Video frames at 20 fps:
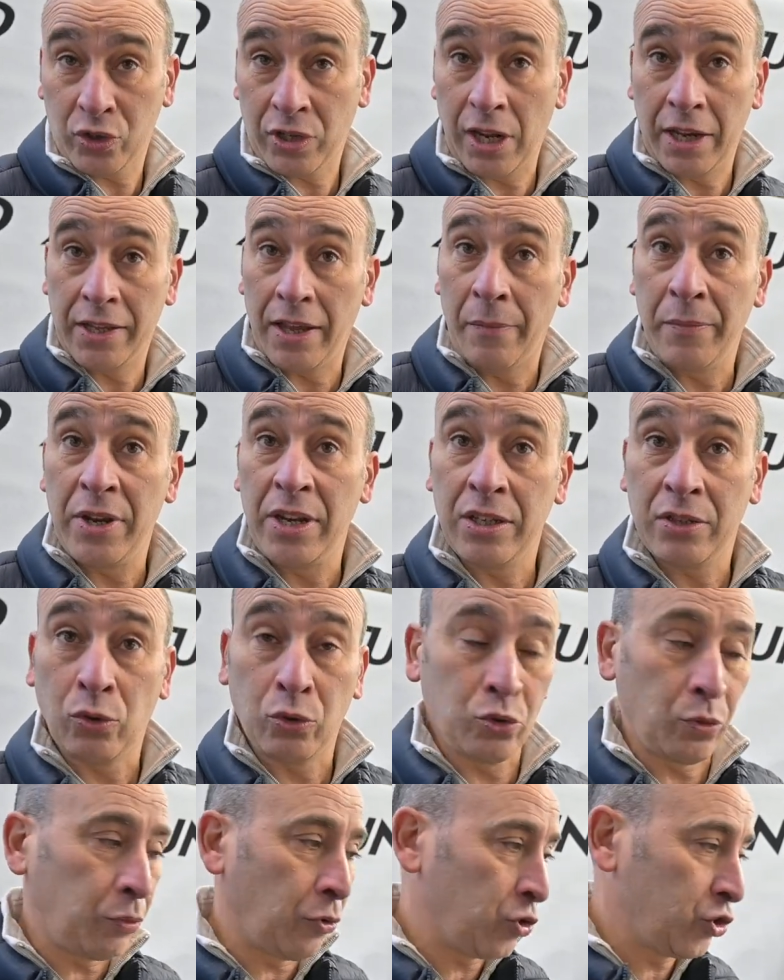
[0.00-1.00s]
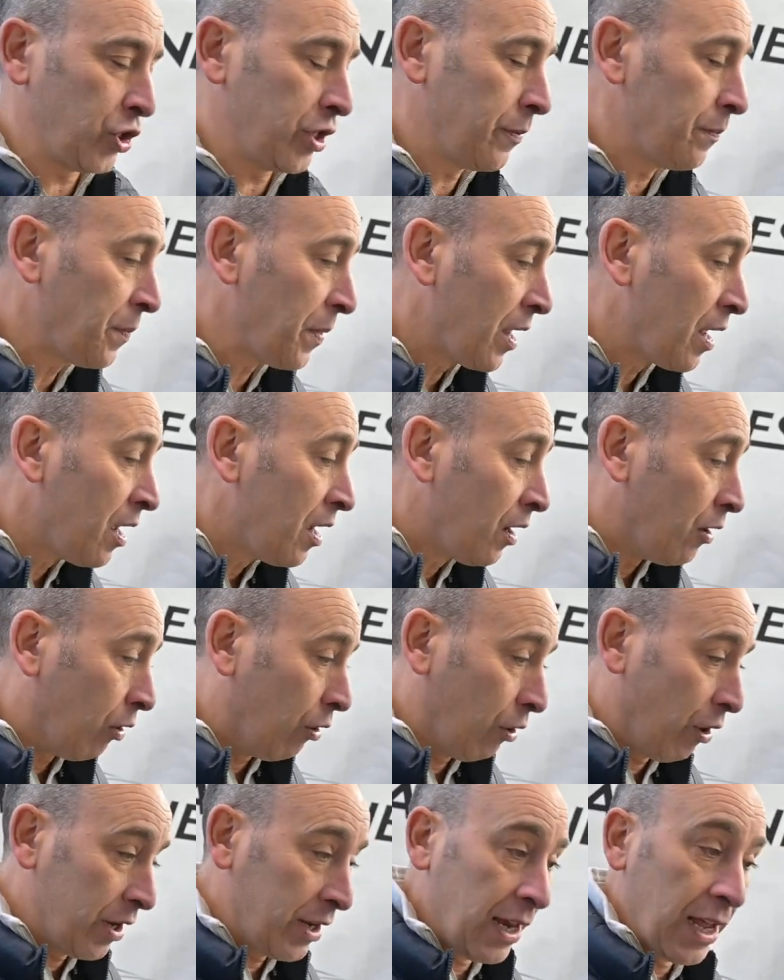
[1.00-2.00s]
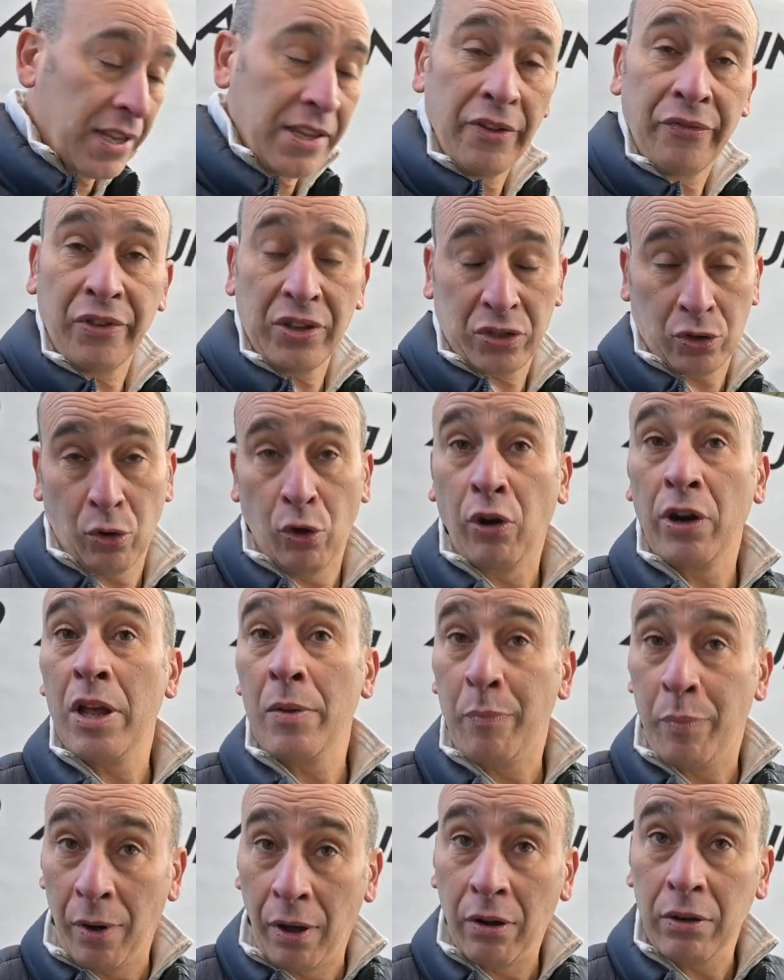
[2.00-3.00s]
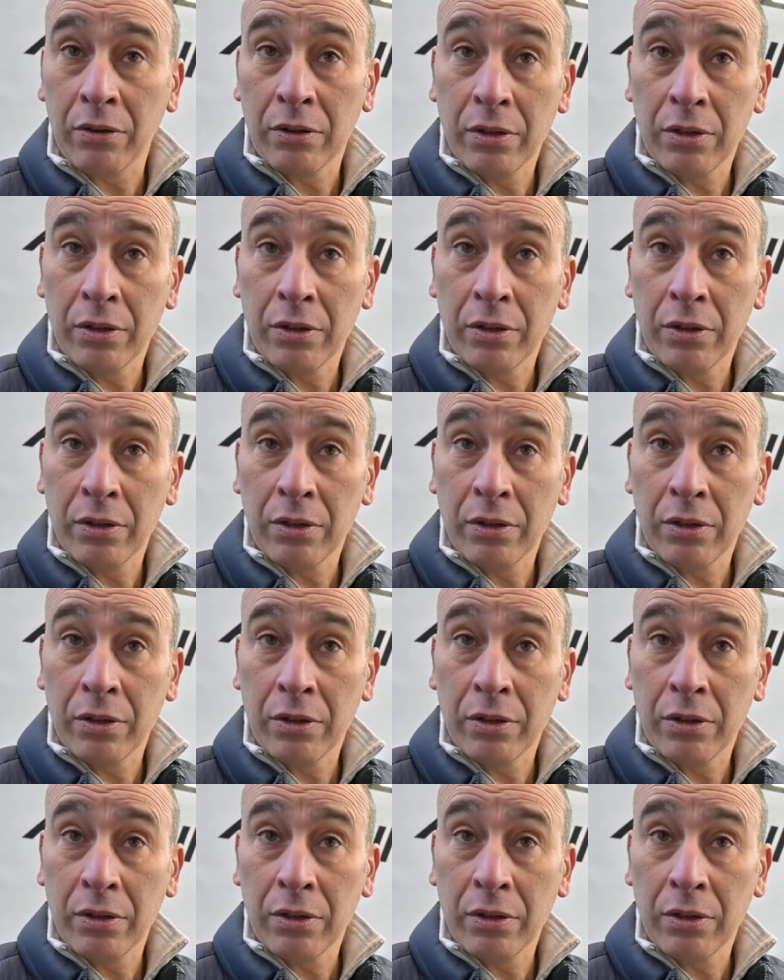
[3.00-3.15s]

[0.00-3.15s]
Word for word: la terminaison du projet. Il a été fait selon les plans